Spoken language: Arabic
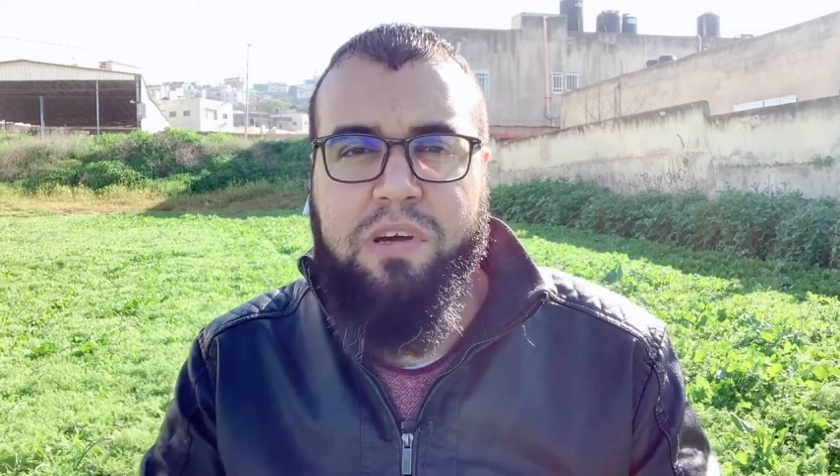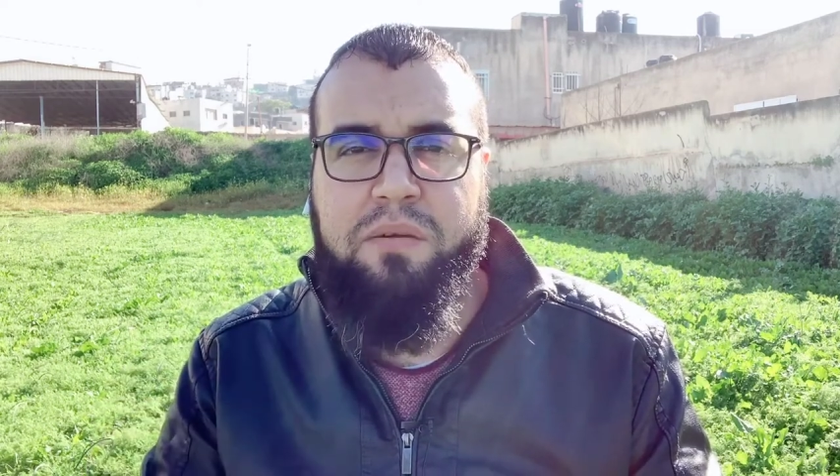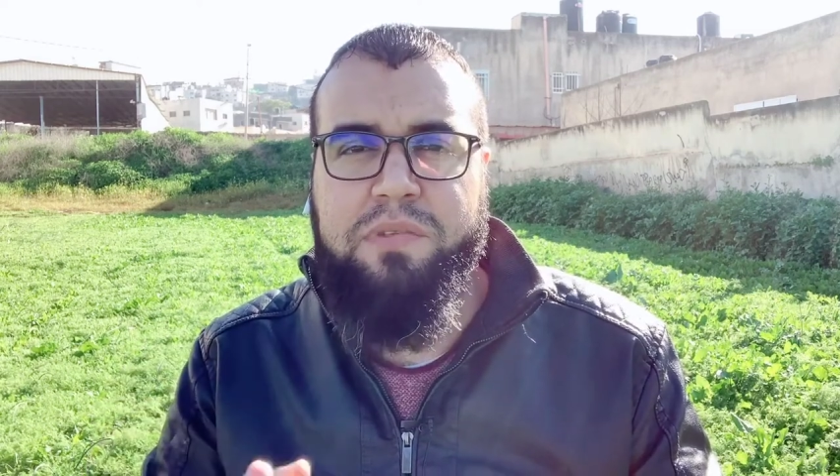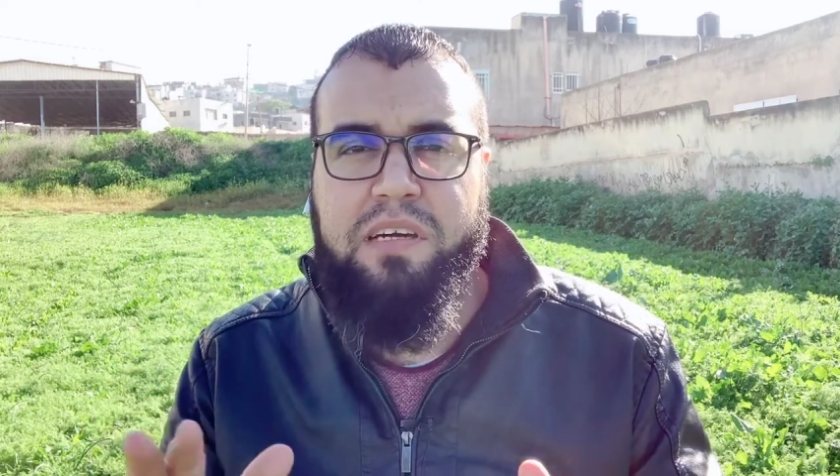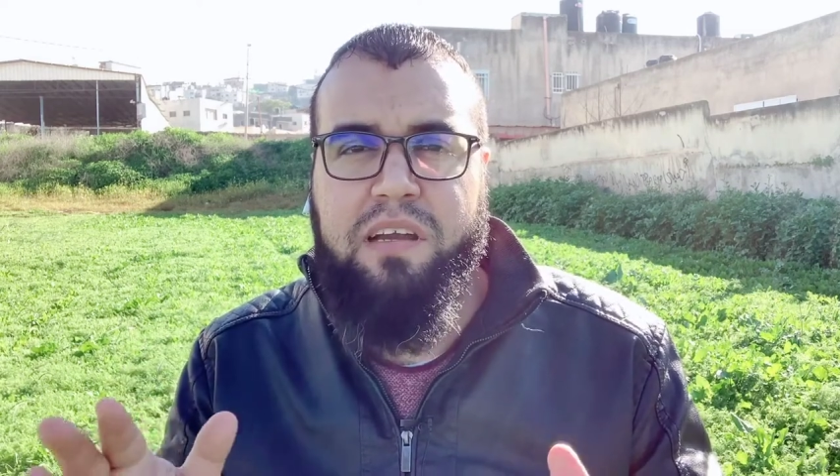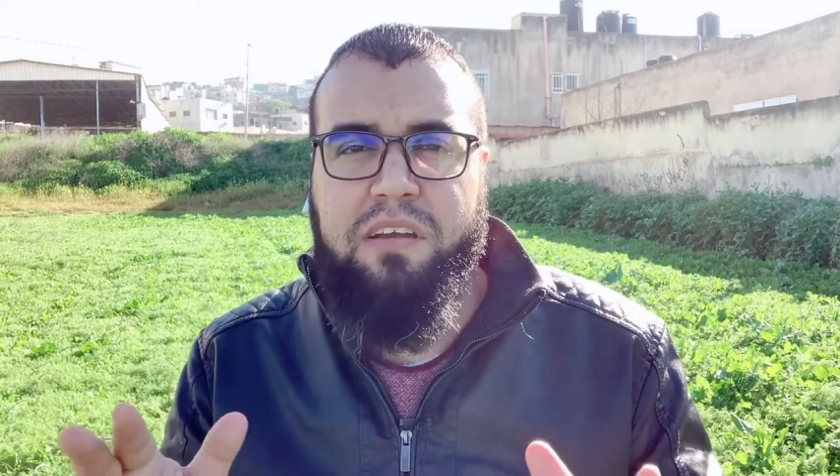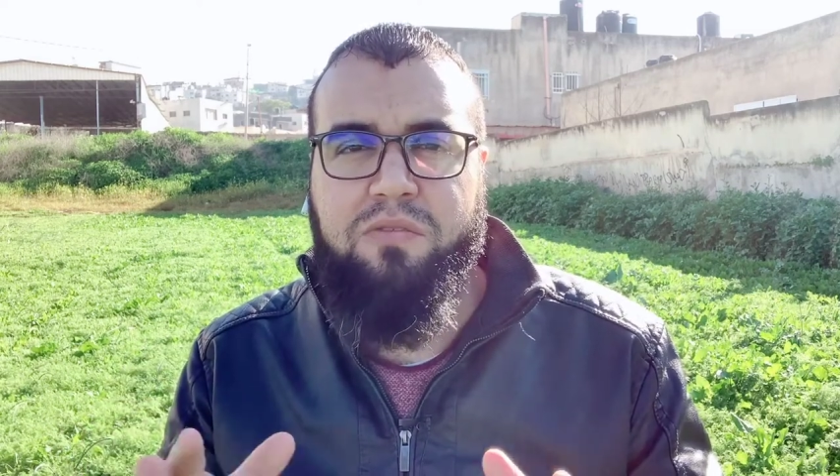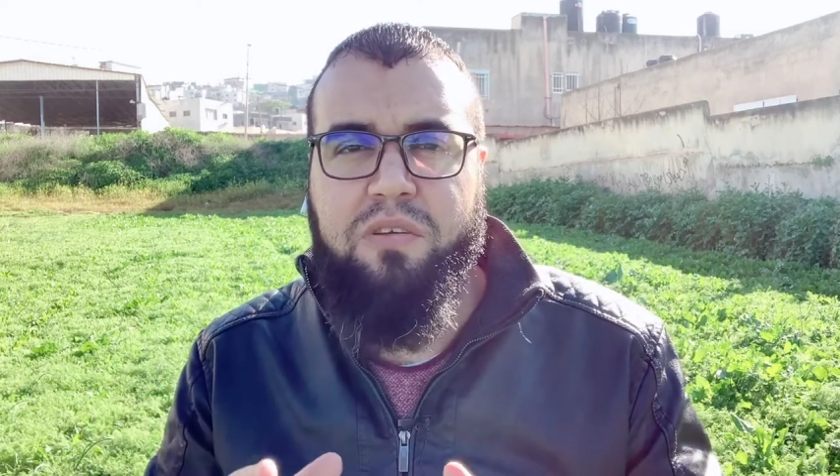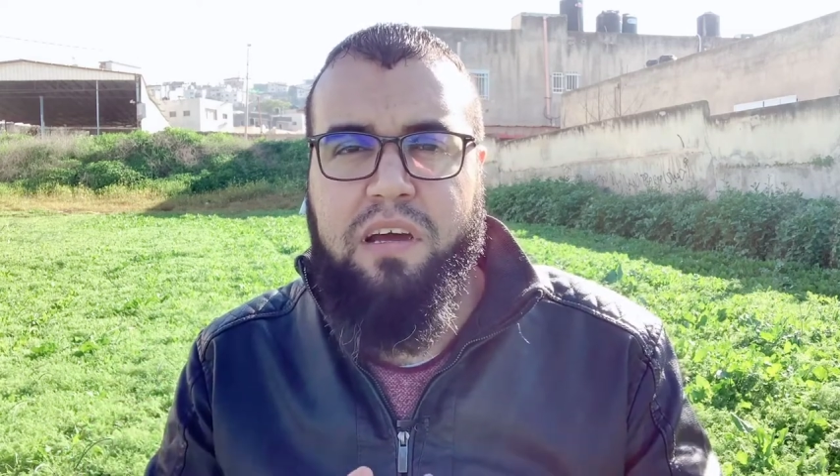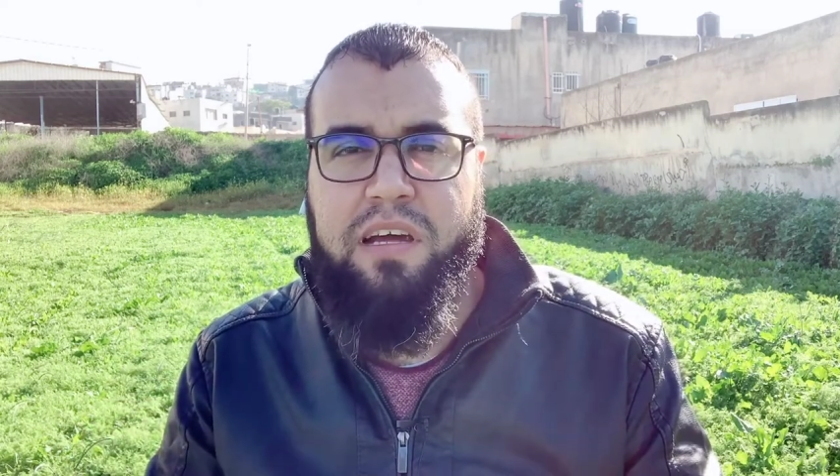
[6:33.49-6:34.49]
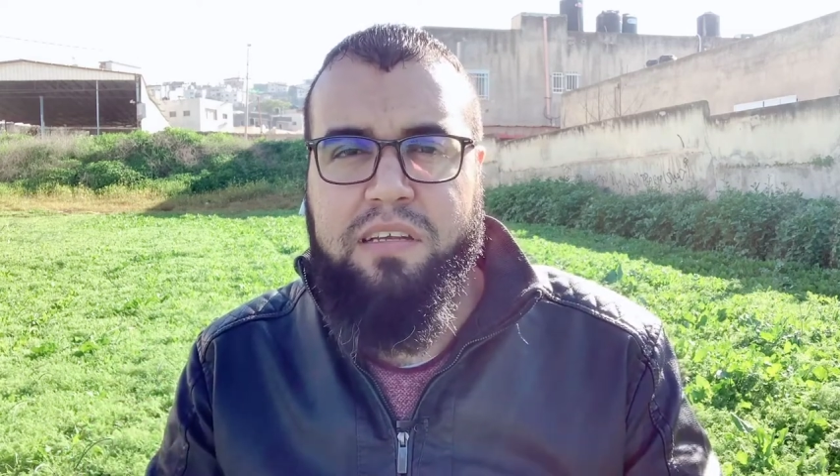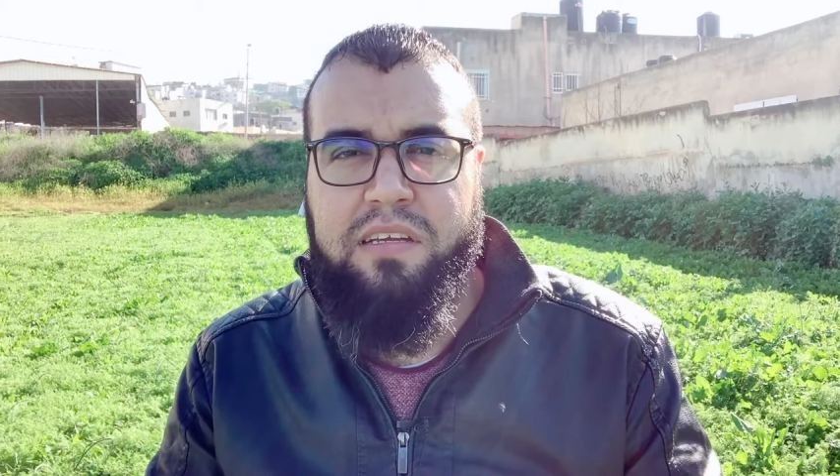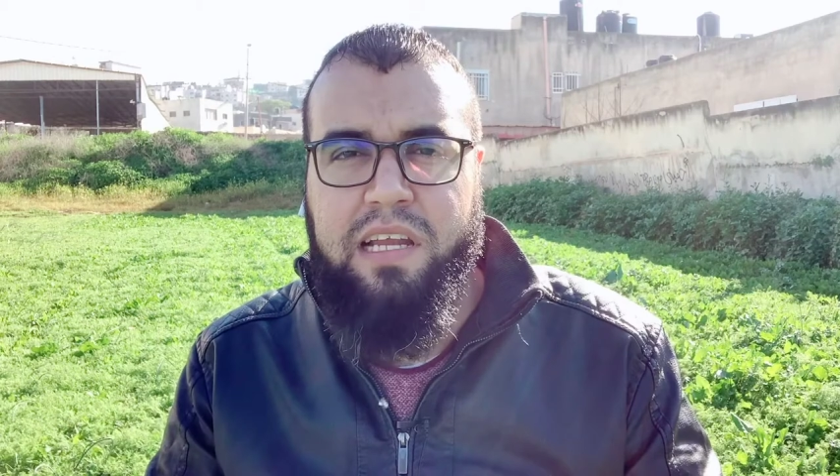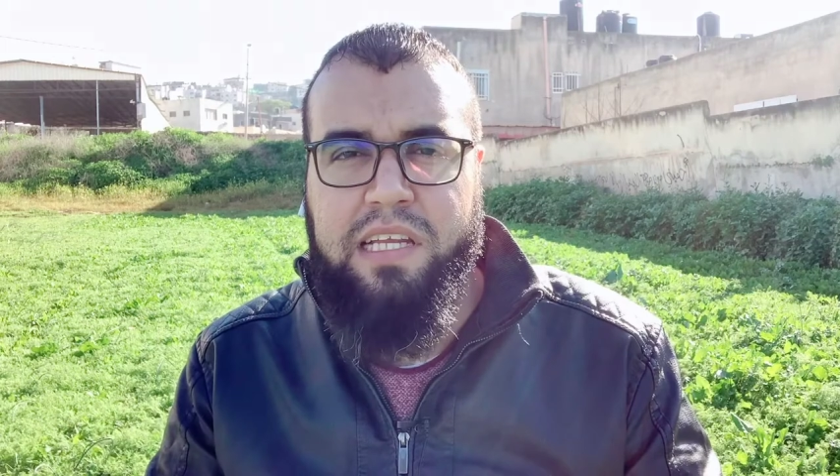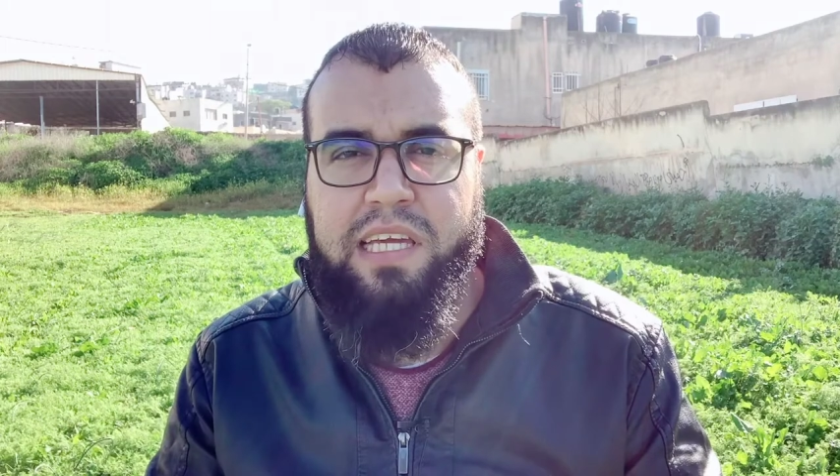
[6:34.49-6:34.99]
ولم تقرأ القرآن
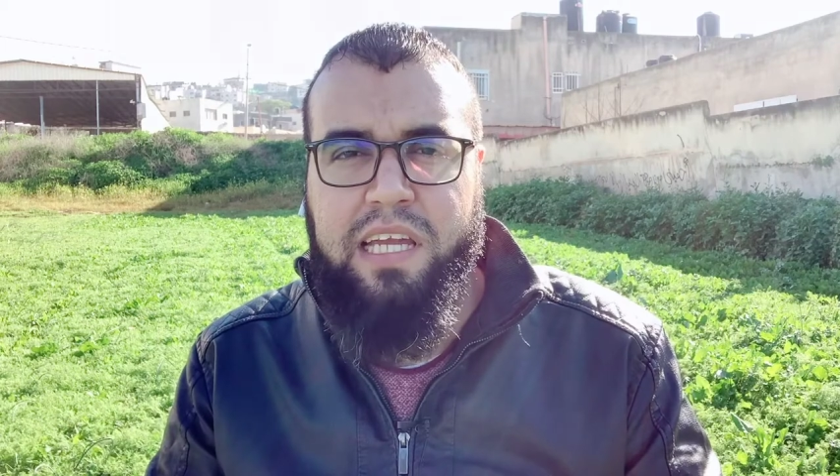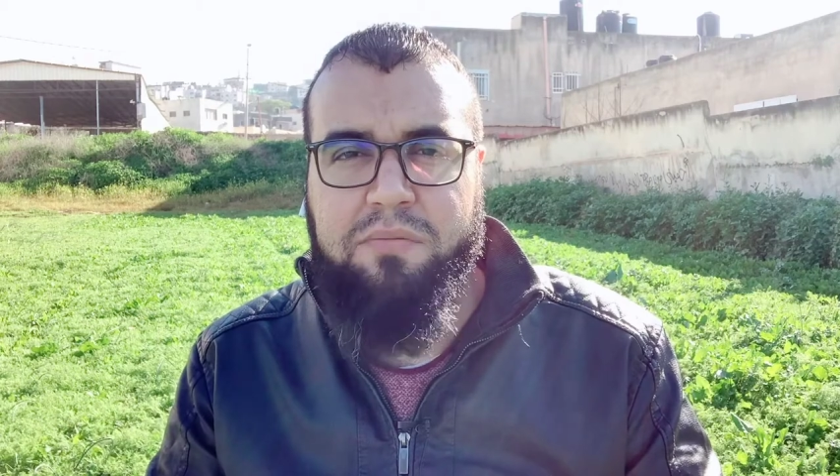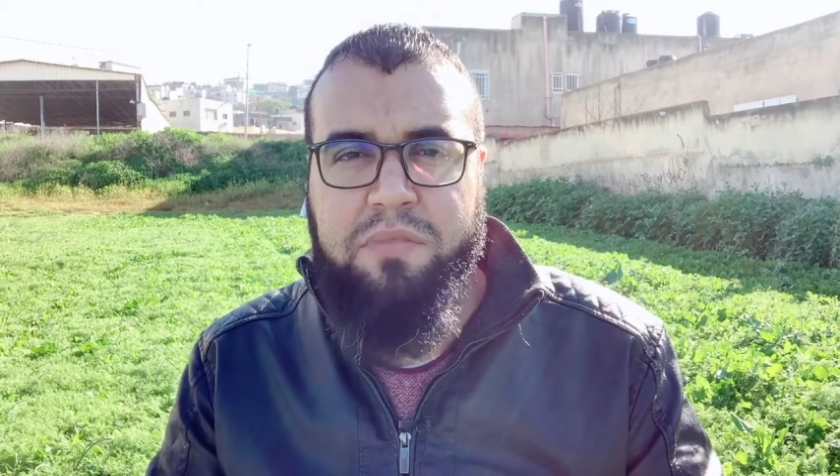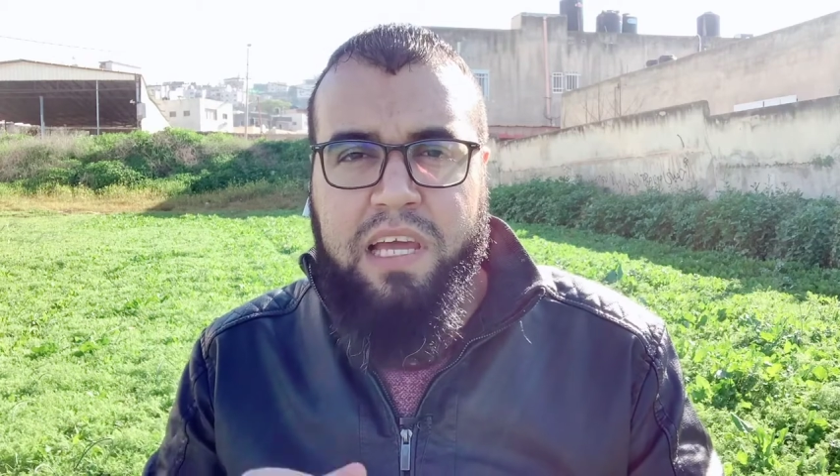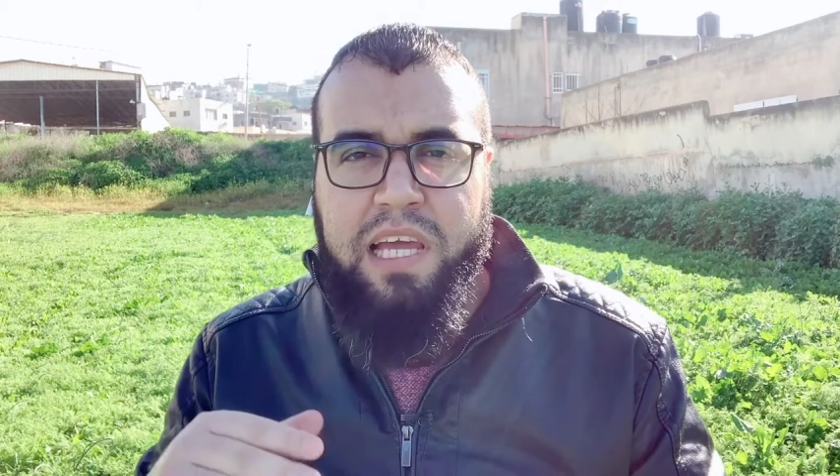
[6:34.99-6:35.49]
الكريم